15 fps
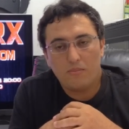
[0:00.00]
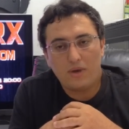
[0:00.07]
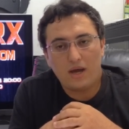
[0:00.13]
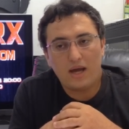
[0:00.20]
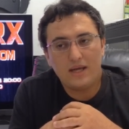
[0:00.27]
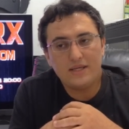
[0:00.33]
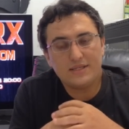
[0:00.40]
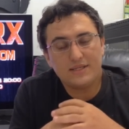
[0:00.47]

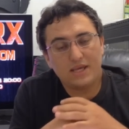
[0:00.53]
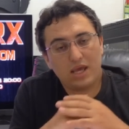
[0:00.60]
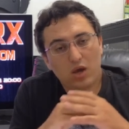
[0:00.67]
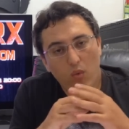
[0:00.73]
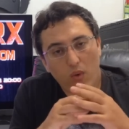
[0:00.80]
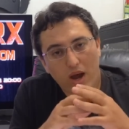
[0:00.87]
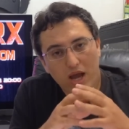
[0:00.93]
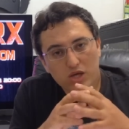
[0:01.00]
mas
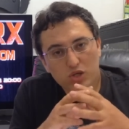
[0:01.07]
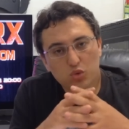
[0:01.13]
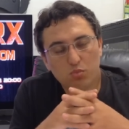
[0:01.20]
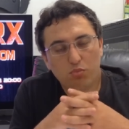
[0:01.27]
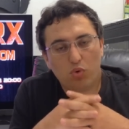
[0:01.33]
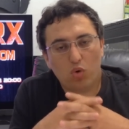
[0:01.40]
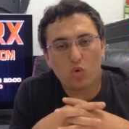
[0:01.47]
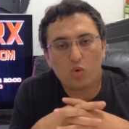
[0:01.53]
eu acho
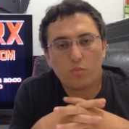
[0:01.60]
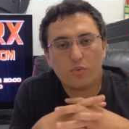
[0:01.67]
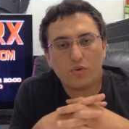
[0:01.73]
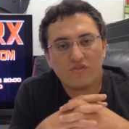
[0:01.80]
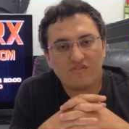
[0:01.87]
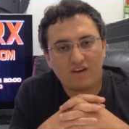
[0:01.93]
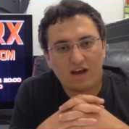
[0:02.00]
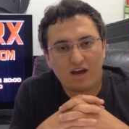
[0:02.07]
um pouco
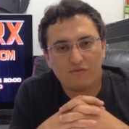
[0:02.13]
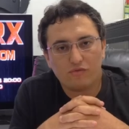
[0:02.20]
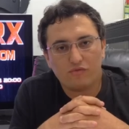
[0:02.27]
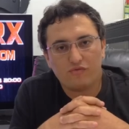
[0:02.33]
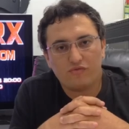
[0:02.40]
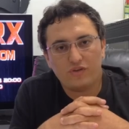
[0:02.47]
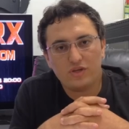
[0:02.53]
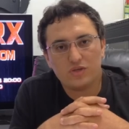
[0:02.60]
provável,
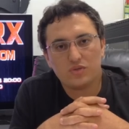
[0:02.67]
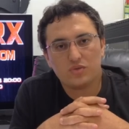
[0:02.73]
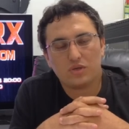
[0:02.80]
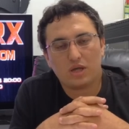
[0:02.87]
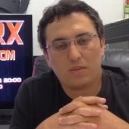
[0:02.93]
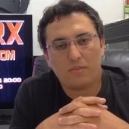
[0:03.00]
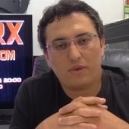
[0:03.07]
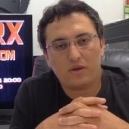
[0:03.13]
visto
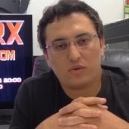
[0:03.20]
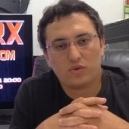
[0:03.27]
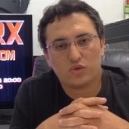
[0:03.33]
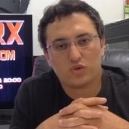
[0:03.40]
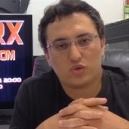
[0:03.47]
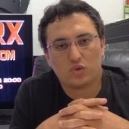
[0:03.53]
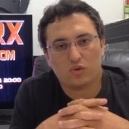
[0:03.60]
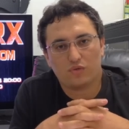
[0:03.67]
que a
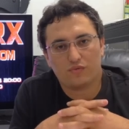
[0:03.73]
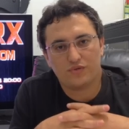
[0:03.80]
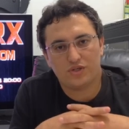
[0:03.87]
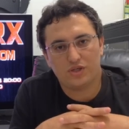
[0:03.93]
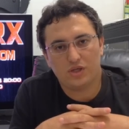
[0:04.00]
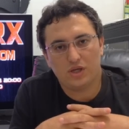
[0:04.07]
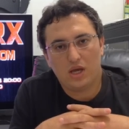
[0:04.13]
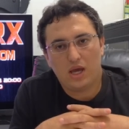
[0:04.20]
Microsoft
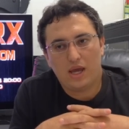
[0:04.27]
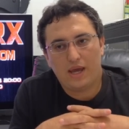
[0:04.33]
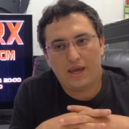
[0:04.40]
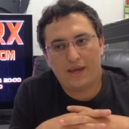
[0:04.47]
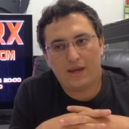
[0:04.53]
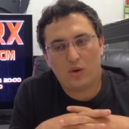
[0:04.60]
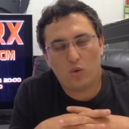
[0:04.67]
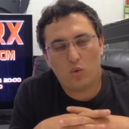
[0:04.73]

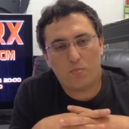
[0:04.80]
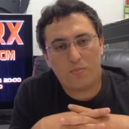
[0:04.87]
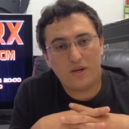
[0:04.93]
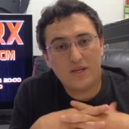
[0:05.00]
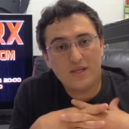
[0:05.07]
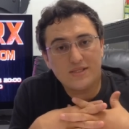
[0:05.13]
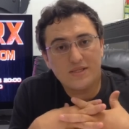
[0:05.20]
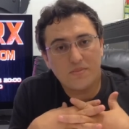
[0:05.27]
é o
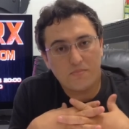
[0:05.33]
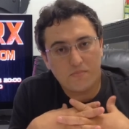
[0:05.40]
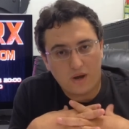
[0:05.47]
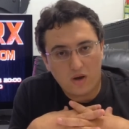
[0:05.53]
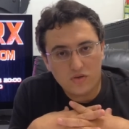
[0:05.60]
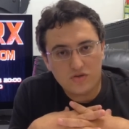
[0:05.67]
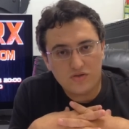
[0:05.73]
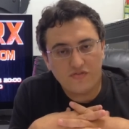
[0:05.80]

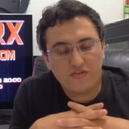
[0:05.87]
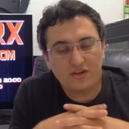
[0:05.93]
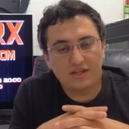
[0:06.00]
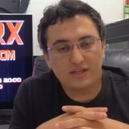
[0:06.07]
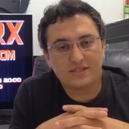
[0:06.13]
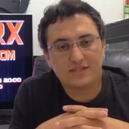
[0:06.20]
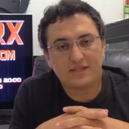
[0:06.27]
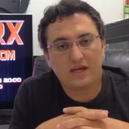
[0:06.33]
principal
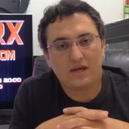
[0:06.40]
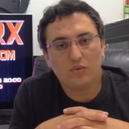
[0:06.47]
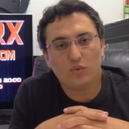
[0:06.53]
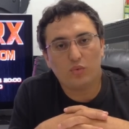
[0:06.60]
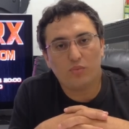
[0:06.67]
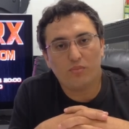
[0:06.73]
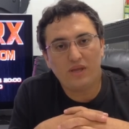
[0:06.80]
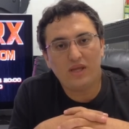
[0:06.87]
diferencial
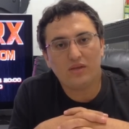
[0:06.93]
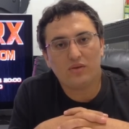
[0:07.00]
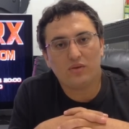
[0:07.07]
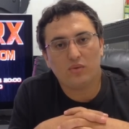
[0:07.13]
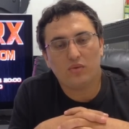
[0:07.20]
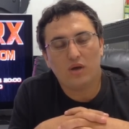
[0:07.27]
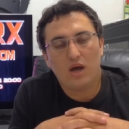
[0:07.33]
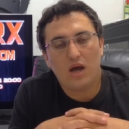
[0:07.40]
do
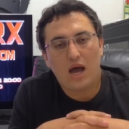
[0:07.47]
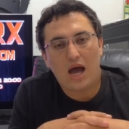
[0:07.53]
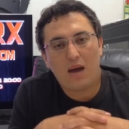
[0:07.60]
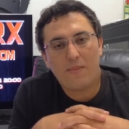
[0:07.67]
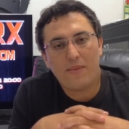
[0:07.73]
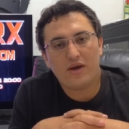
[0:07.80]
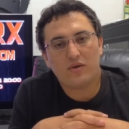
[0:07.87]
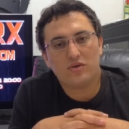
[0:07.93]
Mental, a
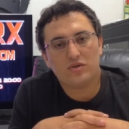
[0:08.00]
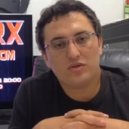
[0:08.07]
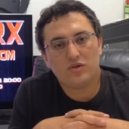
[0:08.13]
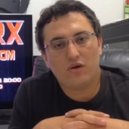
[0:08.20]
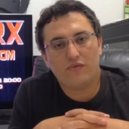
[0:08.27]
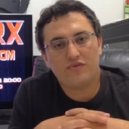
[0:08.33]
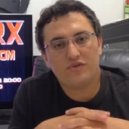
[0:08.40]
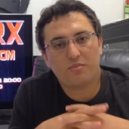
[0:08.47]

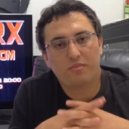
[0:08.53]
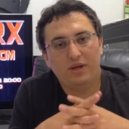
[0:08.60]
Microsoft